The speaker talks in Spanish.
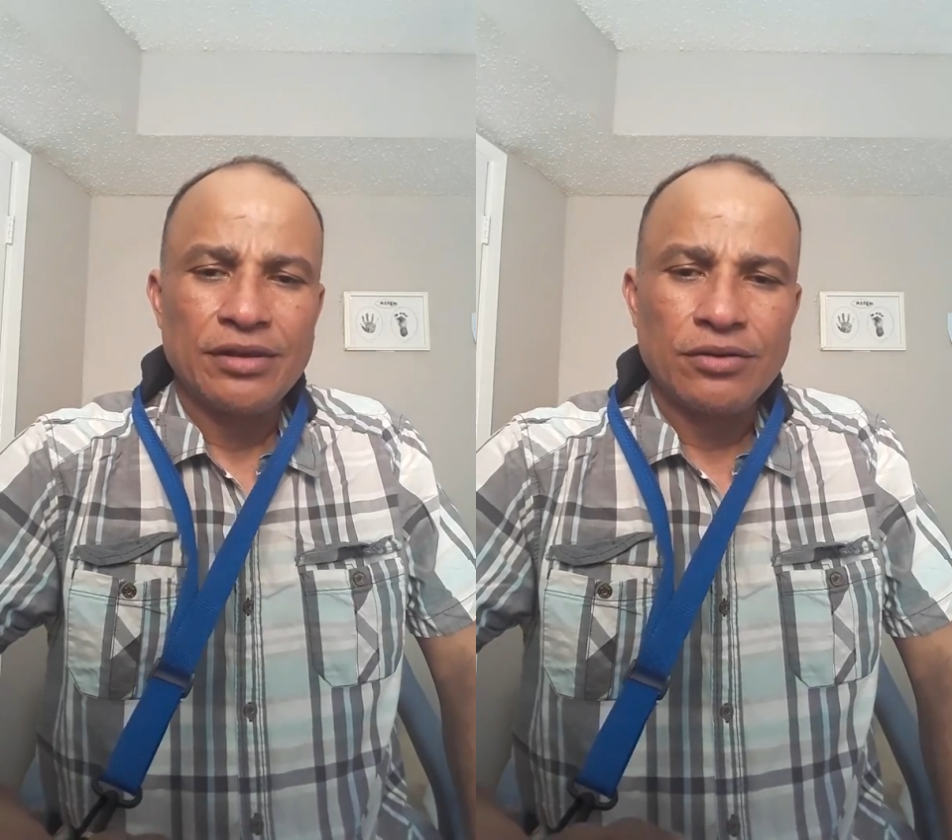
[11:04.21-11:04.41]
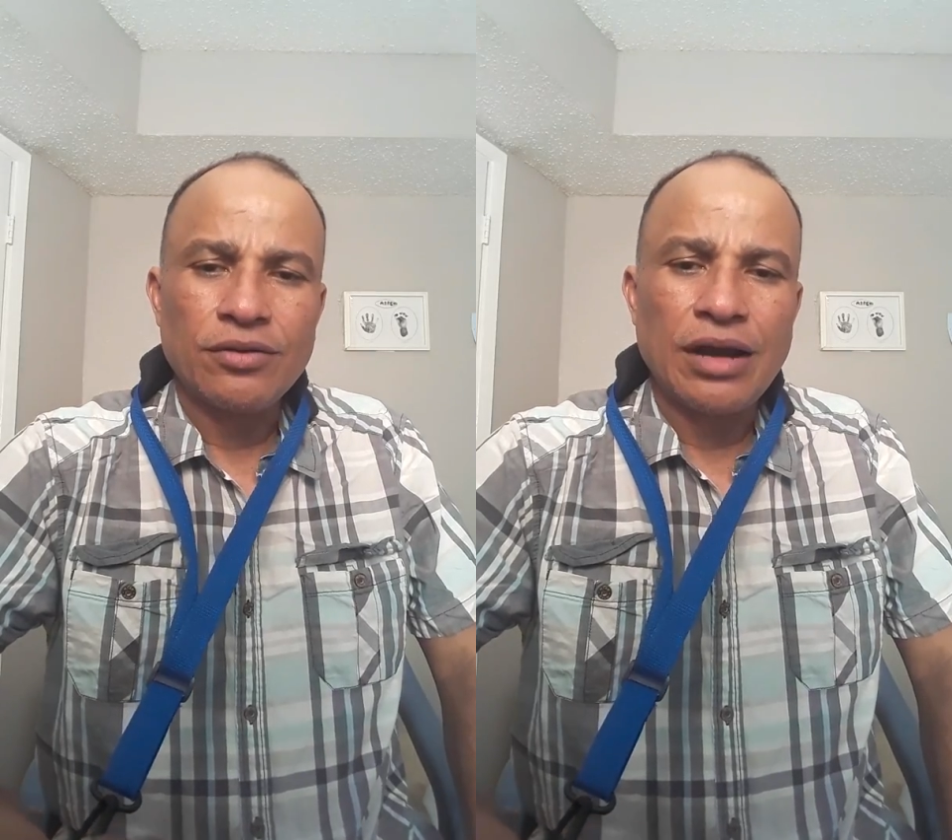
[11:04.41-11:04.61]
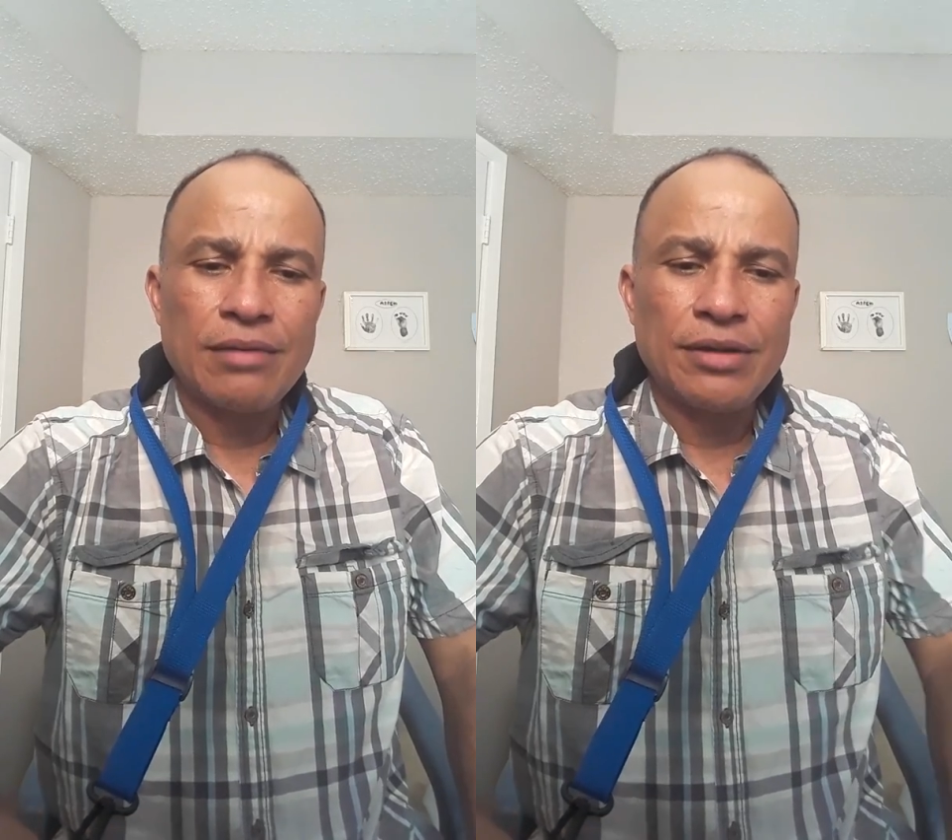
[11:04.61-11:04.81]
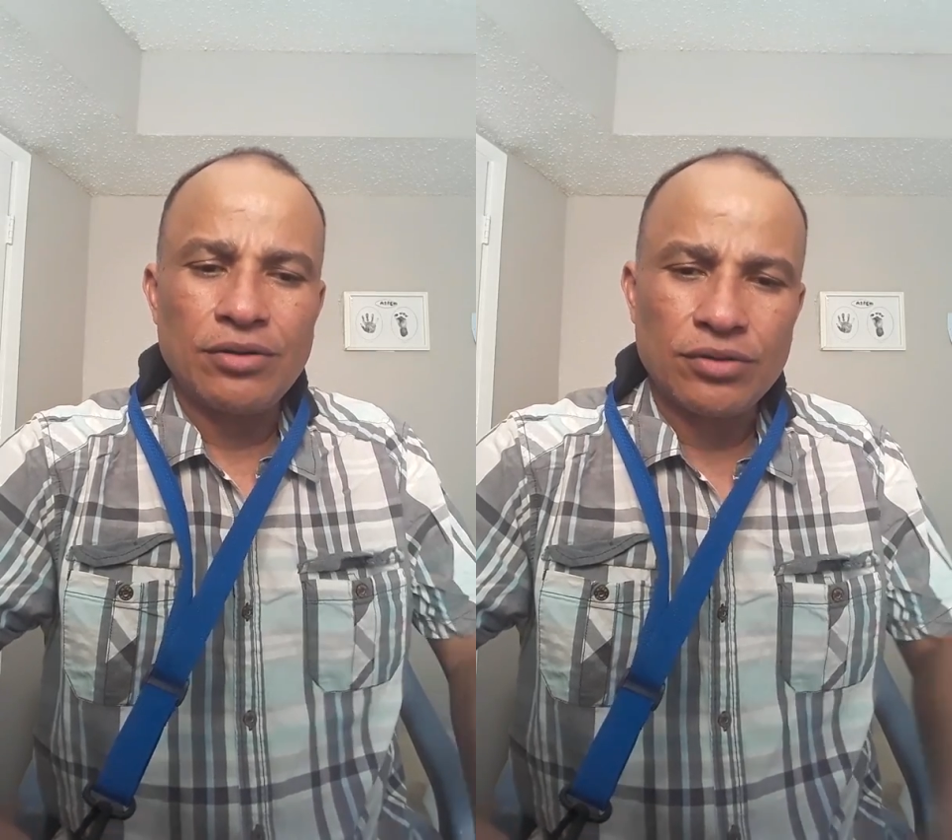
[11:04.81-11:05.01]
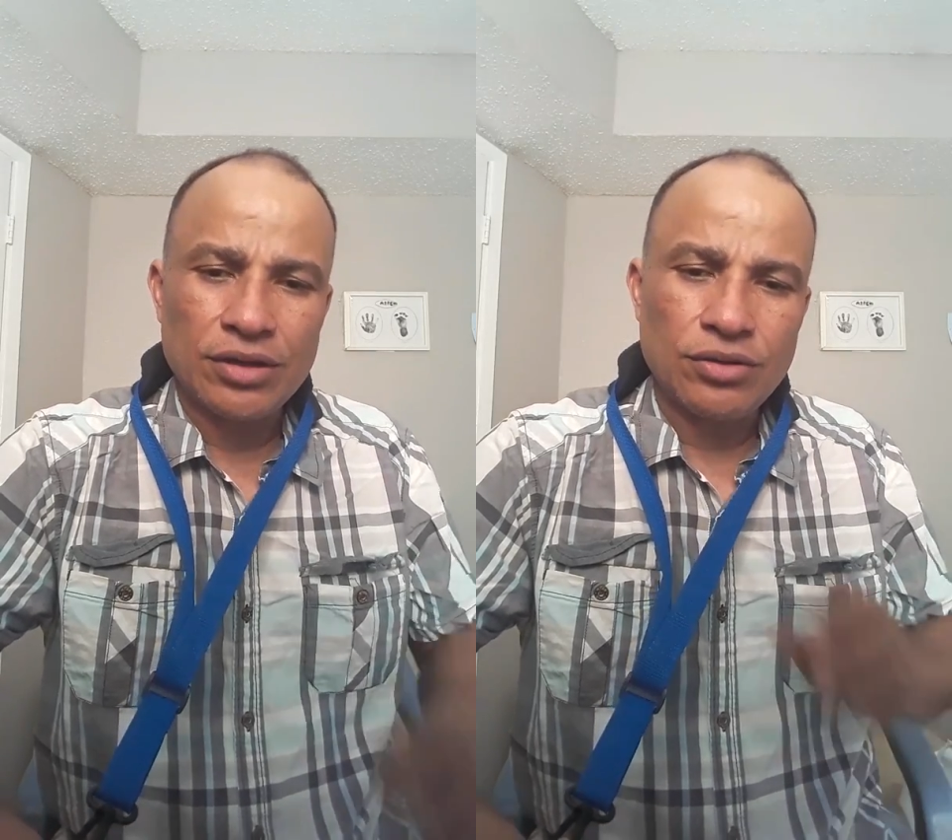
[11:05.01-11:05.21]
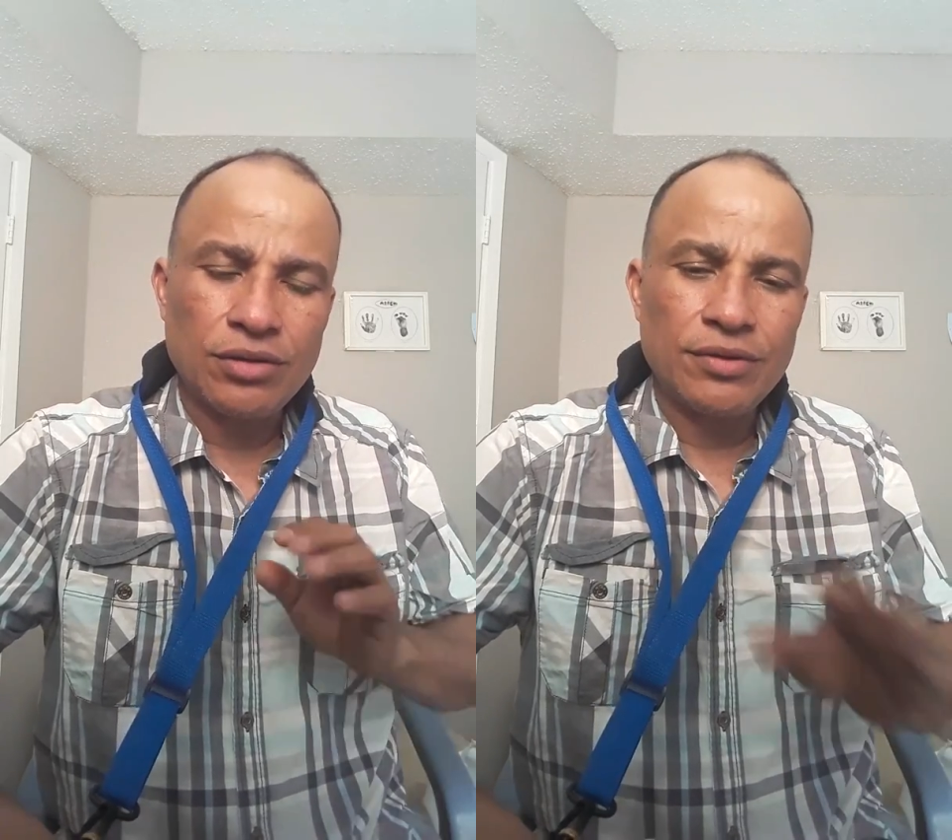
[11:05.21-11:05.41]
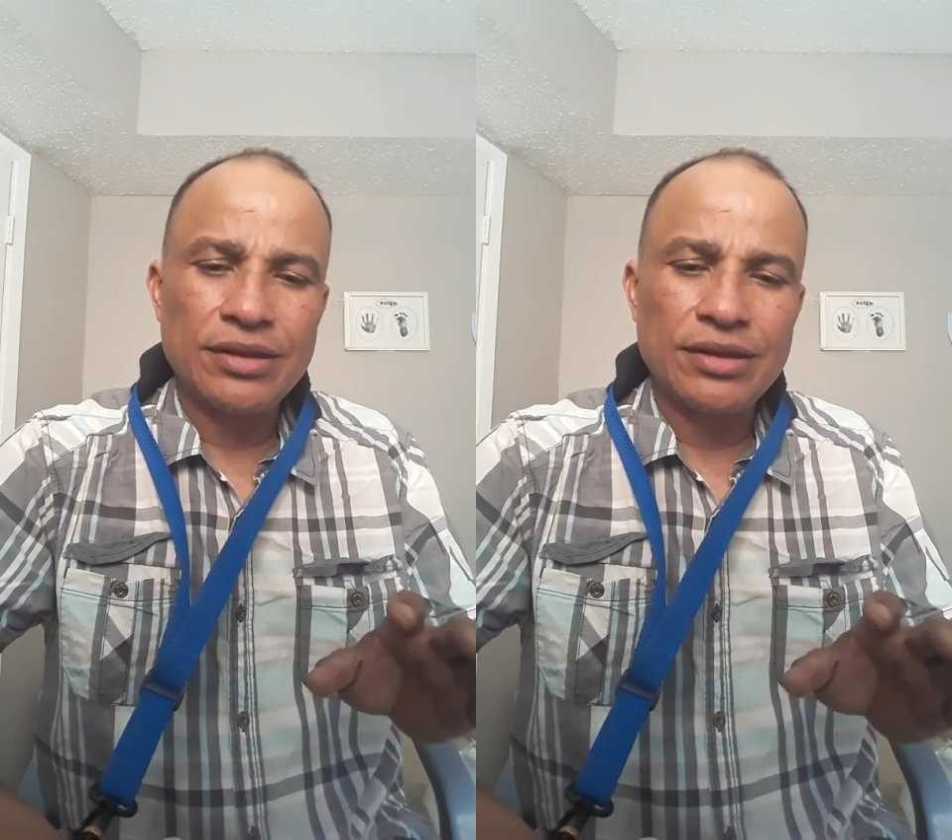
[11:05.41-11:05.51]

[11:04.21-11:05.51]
con calma los que yo les voy